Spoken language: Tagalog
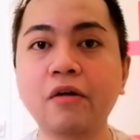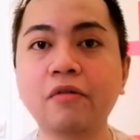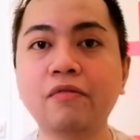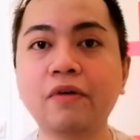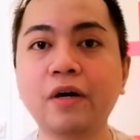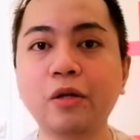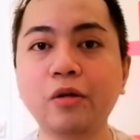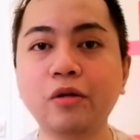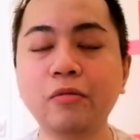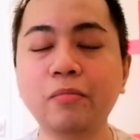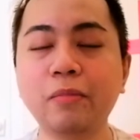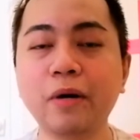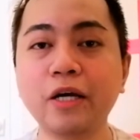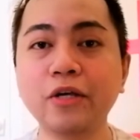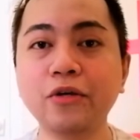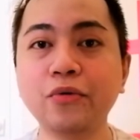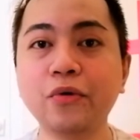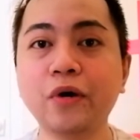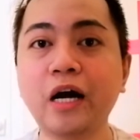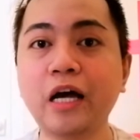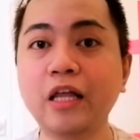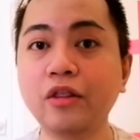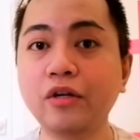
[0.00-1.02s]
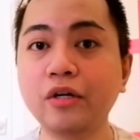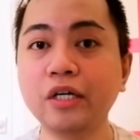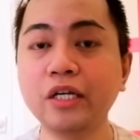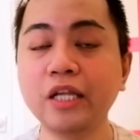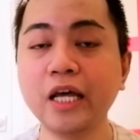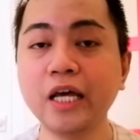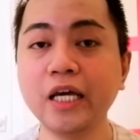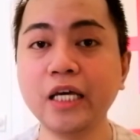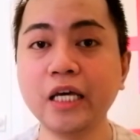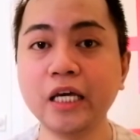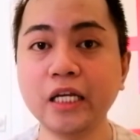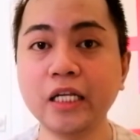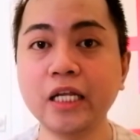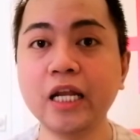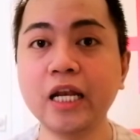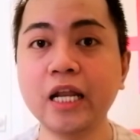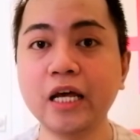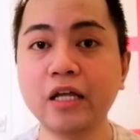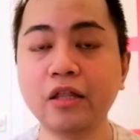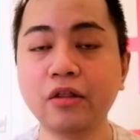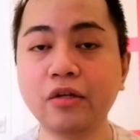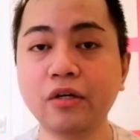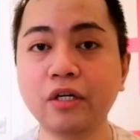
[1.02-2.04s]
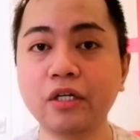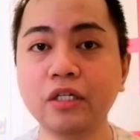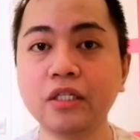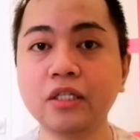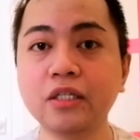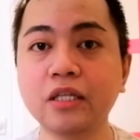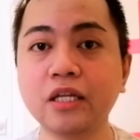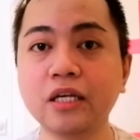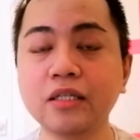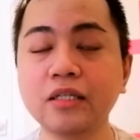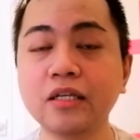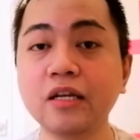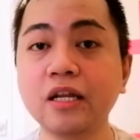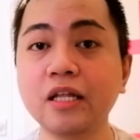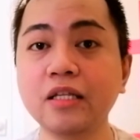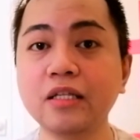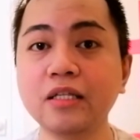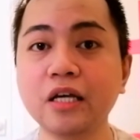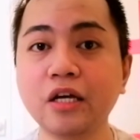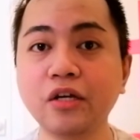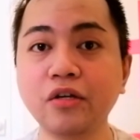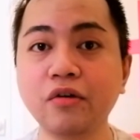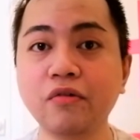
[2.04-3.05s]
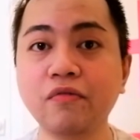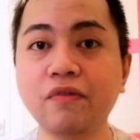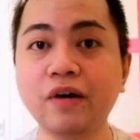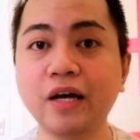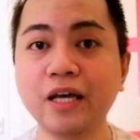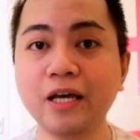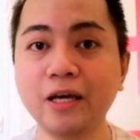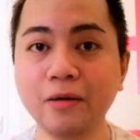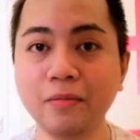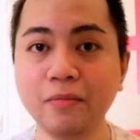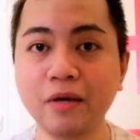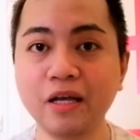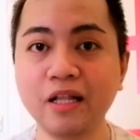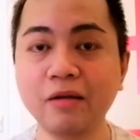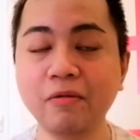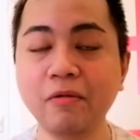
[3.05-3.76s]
followed by yung undertaking na letters na sinend sa inyo via email.